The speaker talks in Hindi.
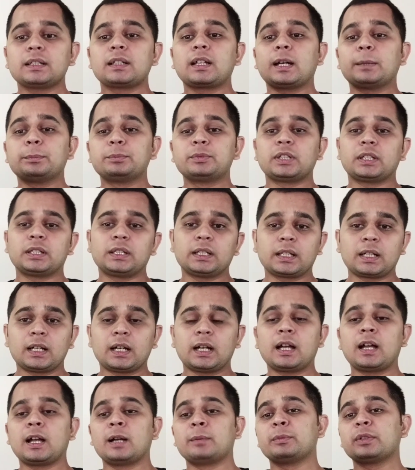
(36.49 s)
कब चलेगा
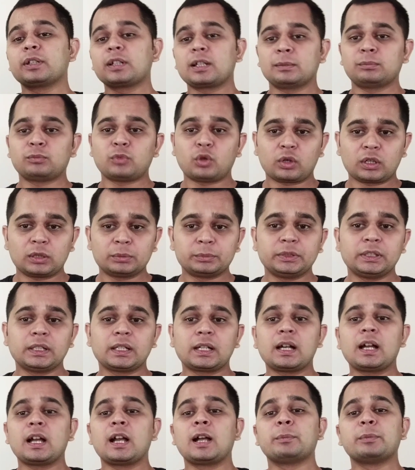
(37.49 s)
हमें कब मौका
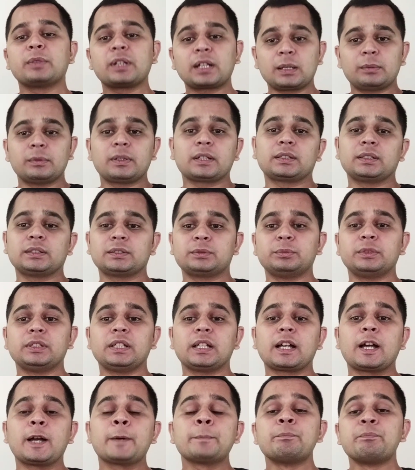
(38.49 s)
मिलेगा हमें कब एक्सेस
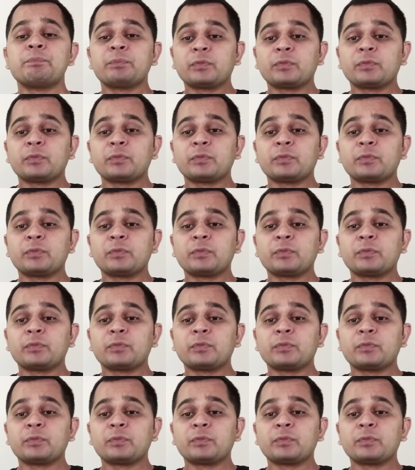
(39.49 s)
मिलेगा